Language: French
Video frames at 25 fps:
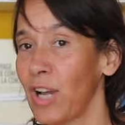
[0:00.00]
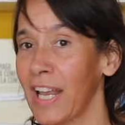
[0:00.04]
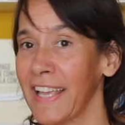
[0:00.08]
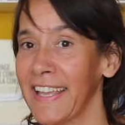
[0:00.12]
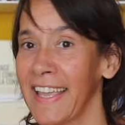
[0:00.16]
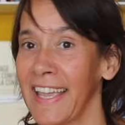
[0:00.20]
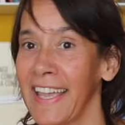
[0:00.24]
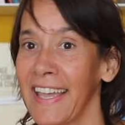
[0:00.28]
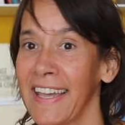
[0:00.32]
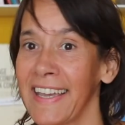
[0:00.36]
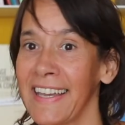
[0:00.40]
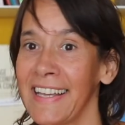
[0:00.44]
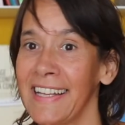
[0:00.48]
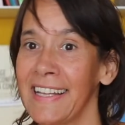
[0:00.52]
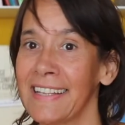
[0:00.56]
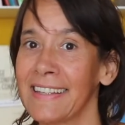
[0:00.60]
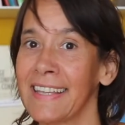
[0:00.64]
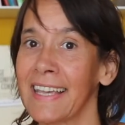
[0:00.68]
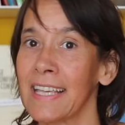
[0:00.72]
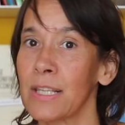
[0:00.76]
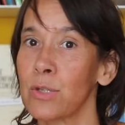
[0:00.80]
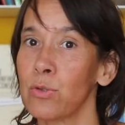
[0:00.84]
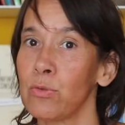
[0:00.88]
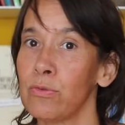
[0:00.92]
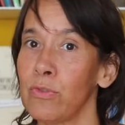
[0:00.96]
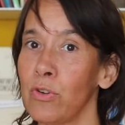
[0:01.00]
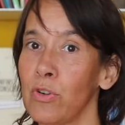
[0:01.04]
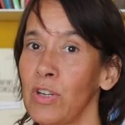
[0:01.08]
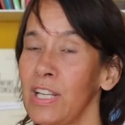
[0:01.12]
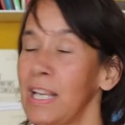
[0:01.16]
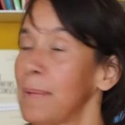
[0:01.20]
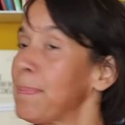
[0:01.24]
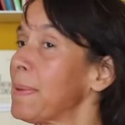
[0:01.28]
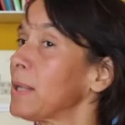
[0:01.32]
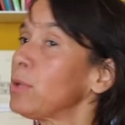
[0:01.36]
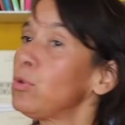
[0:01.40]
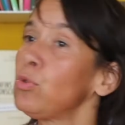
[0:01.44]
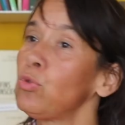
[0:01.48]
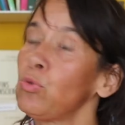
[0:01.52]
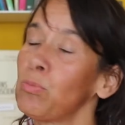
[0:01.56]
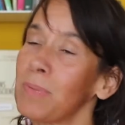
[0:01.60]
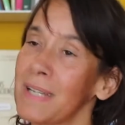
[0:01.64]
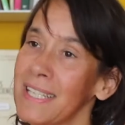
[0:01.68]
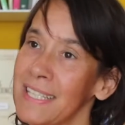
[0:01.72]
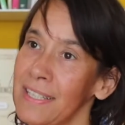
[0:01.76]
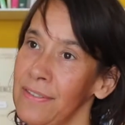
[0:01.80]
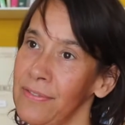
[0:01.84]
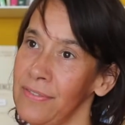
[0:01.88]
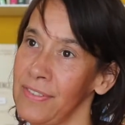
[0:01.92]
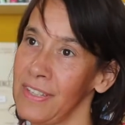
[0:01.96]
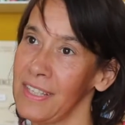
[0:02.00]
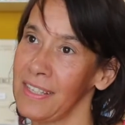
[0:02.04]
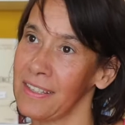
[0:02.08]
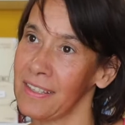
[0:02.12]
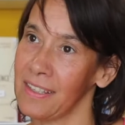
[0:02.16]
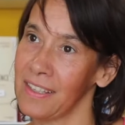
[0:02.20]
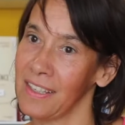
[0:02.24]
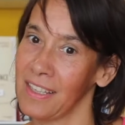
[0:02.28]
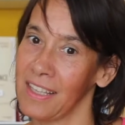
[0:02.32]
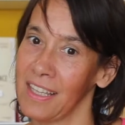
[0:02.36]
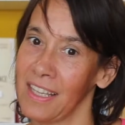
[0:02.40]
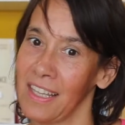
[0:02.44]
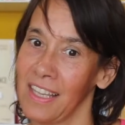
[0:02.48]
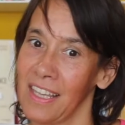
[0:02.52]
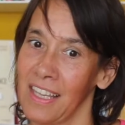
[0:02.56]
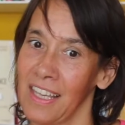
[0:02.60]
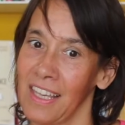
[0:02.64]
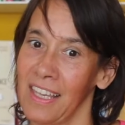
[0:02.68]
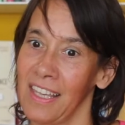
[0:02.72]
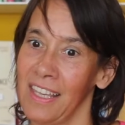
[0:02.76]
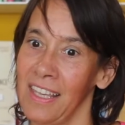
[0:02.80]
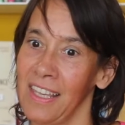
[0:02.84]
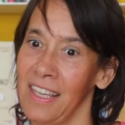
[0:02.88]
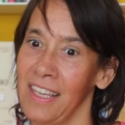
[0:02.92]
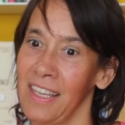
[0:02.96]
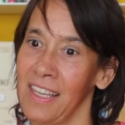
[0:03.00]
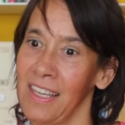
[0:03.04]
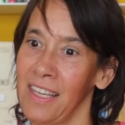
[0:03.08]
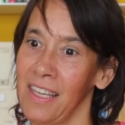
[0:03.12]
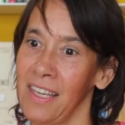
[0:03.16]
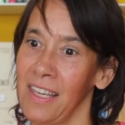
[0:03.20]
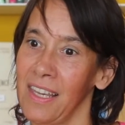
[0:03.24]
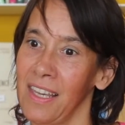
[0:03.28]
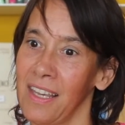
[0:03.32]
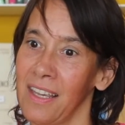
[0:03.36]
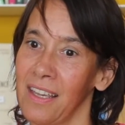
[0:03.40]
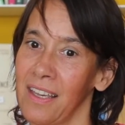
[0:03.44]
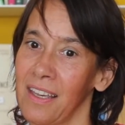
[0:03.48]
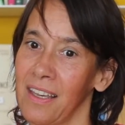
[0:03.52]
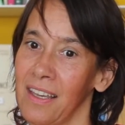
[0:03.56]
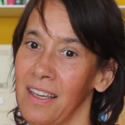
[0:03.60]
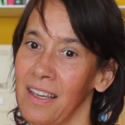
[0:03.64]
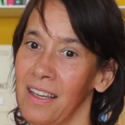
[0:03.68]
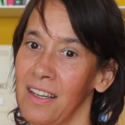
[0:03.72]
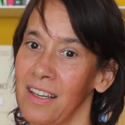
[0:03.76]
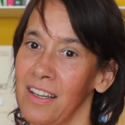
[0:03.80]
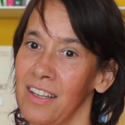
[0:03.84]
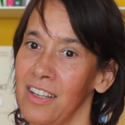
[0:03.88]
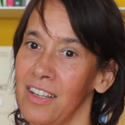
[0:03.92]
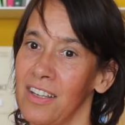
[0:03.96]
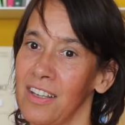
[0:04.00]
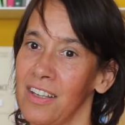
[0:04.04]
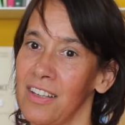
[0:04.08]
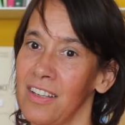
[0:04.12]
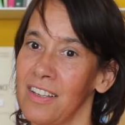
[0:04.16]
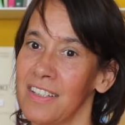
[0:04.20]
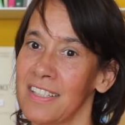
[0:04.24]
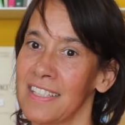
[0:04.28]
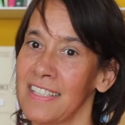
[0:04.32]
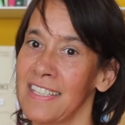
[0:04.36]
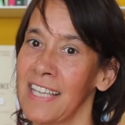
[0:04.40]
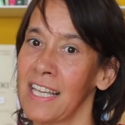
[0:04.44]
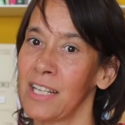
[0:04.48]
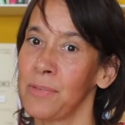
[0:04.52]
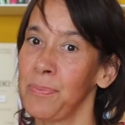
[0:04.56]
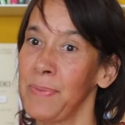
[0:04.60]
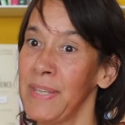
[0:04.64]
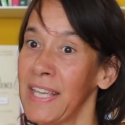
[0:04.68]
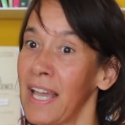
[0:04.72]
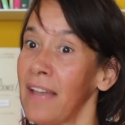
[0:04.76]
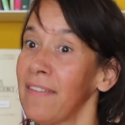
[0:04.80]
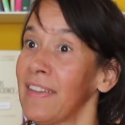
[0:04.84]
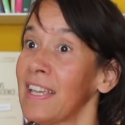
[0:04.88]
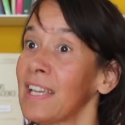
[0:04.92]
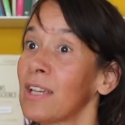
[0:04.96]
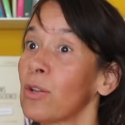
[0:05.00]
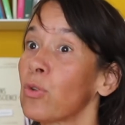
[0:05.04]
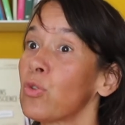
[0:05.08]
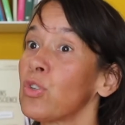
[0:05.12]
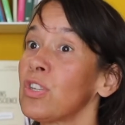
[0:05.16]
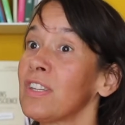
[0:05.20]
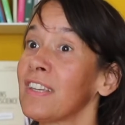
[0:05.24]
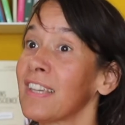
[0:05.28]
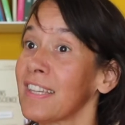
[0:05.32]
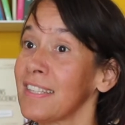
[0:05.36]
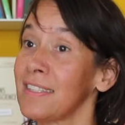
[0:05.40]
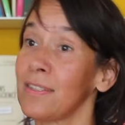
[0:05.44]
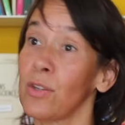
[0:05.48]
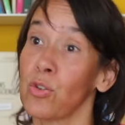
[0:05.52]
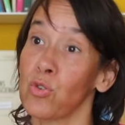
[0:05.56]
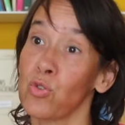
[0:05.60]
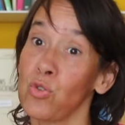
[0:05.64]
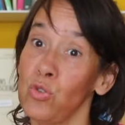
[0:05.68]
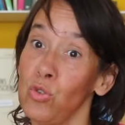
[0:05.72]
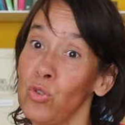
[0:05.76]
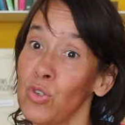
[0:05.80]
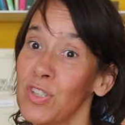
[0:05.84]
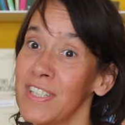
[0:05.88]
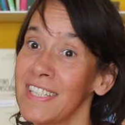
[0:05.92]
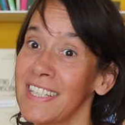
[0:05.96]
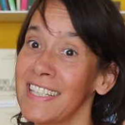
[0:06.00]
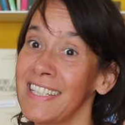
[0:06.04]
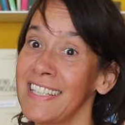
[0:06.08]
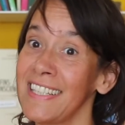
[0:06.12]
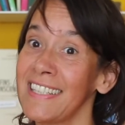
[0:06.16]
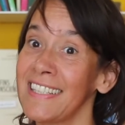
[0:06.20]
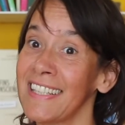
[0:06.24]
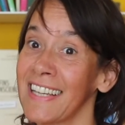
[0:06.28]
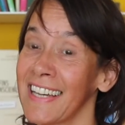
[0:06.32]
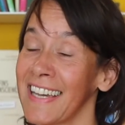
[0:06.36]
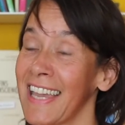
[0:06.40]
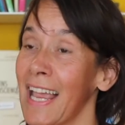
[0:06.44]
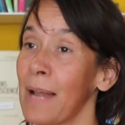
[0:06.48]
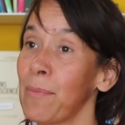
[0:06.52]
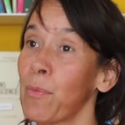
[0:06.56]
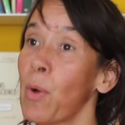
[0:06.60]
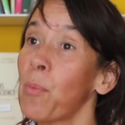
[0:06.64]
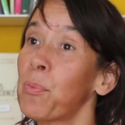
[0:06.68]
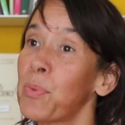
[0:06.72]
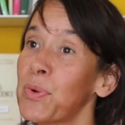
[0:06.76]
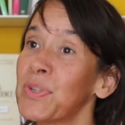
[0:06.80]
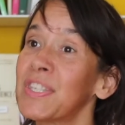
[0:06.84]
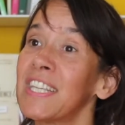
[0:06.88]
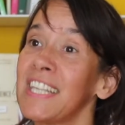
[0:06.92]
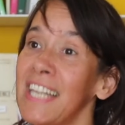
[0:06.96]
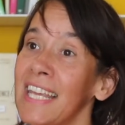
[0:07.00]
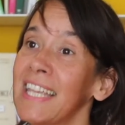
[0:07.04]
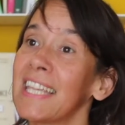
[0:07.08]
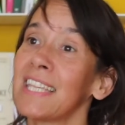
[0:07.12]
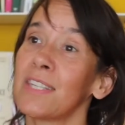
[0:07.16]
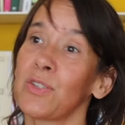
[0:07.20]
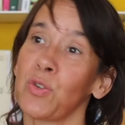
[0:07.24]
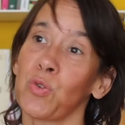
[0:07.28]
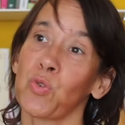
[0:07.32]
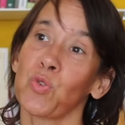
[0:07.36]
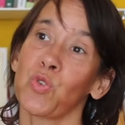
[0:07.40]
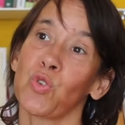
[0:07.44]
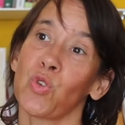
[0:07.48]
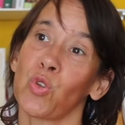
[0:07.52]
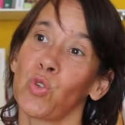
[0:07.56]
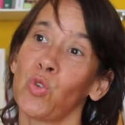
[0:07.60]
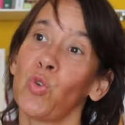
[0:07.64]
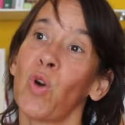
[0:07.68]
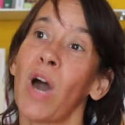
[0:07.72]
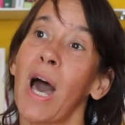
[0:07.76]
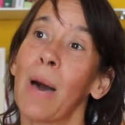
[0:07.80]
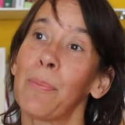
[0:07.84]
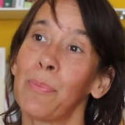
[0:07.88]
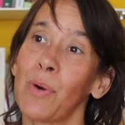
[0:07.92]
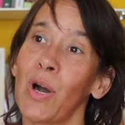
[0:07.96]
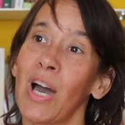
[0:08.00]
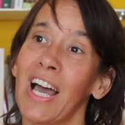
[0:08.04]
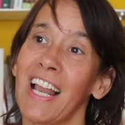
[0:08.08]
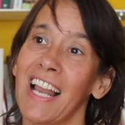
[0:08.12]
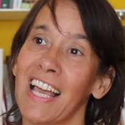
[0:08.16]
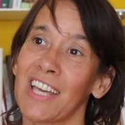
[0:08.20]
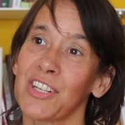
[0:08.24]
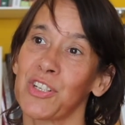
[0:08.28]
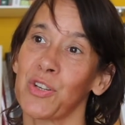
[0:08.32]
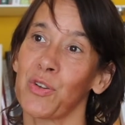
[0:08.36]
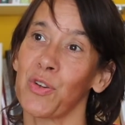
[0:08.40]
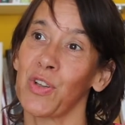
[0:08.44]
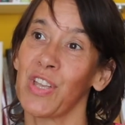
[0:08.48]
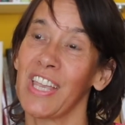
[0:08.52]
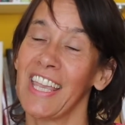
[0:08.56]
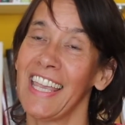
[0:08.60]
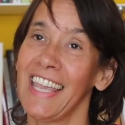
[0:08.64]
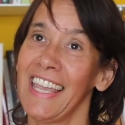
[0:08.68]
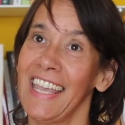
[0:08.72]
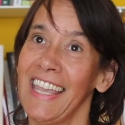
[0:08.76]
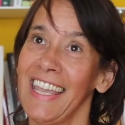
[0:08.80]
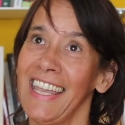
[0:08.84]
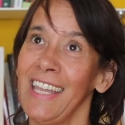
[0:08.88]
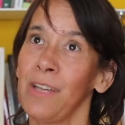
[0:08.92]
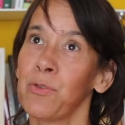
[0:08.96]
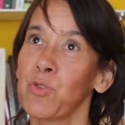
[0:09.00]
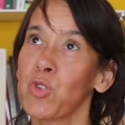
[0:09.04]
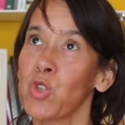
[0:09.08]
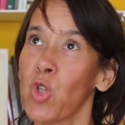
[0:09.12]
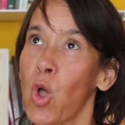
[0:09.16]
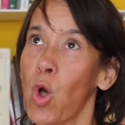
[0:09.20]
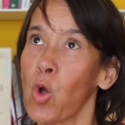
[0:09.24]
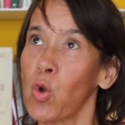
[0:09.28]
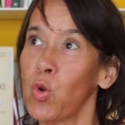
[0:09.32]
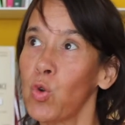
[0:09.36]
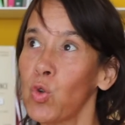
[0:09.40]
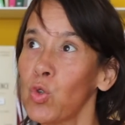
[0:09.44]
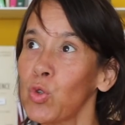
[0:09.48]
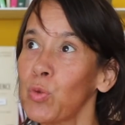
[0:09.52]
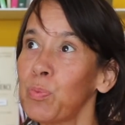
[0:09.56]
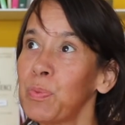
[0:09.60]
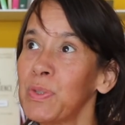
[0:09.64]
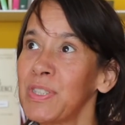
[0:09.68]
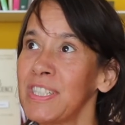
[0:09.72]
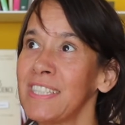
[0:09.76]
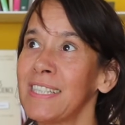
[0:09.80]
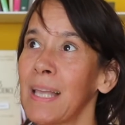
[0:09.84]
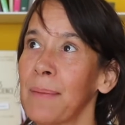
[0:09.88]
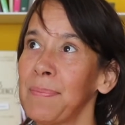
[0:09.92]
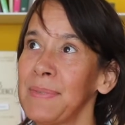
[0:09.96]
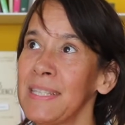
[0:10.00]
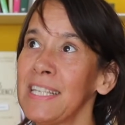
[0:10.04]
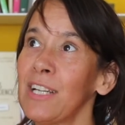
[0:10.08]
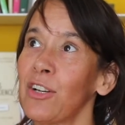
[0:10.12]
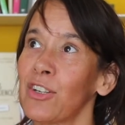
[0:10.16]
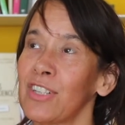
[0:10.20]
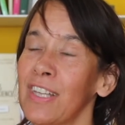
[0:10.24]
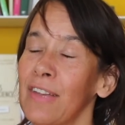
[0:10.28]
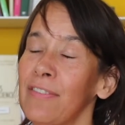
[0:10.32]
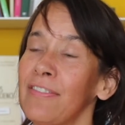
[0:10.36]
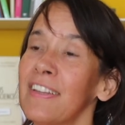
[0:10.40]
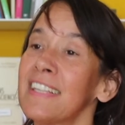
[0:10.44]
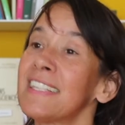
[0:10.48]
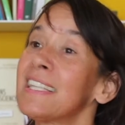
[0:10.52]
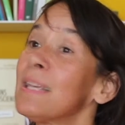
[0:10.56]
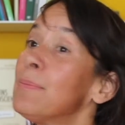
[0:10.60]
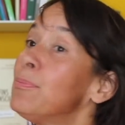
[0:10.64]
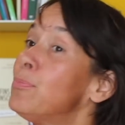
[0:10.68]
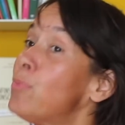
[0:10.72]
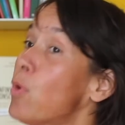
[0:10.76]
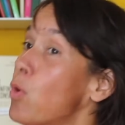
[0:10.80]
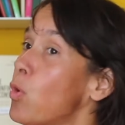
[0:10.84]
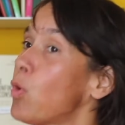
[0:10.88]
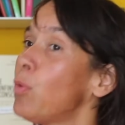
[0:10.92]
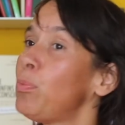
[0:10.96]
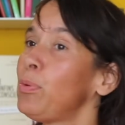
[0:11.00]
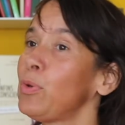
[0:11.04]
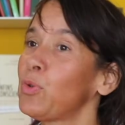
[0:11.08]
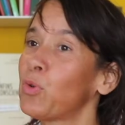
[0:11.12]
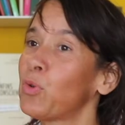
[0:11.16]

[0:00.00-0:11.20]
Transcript: la guerre, il est très souvent, il n'est pas du tout pacifique. Et euh, ce qu'il y a de bien avec Christian Junot, c'est qu'il s'est réellement posé des questions sur nos rapports à l'argent. Et on se rend compte petit à petit qu'en effet, c'est beaucoup plus